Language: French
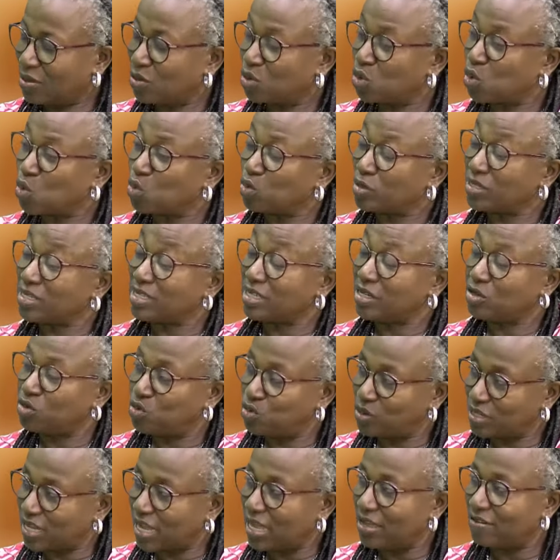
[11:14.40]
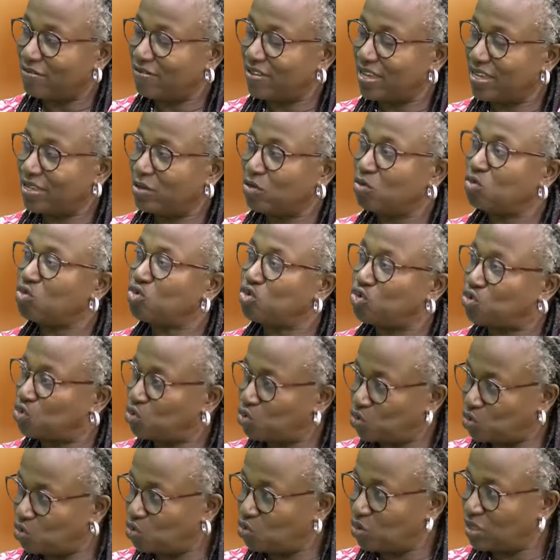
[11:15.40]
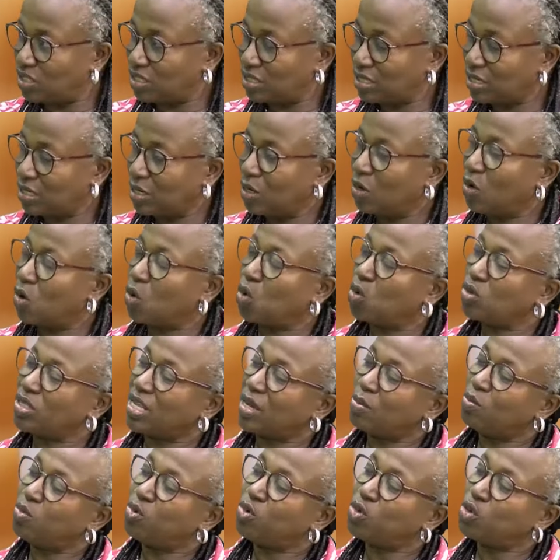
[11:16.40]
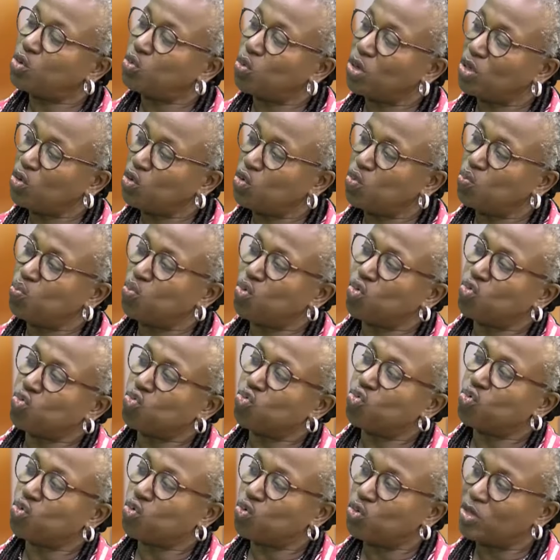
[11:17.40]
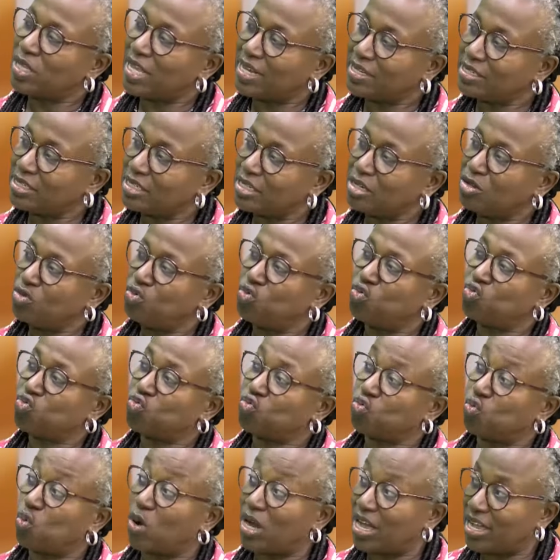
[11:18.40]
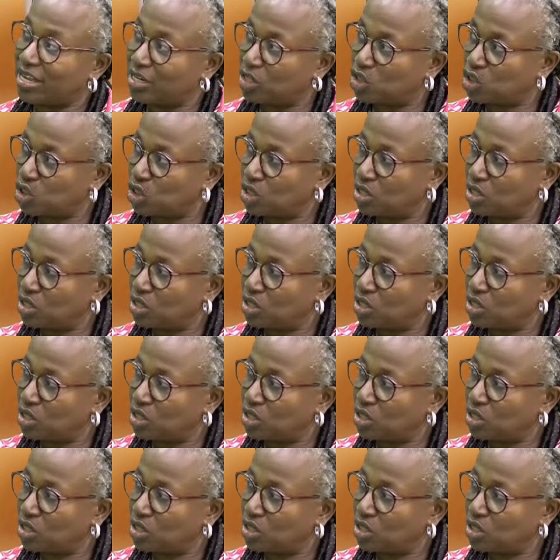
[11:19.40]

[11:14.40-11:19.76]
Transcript: Au sein du travail aujourd'hui, on a besoin de beaucoup d'audace et de courage.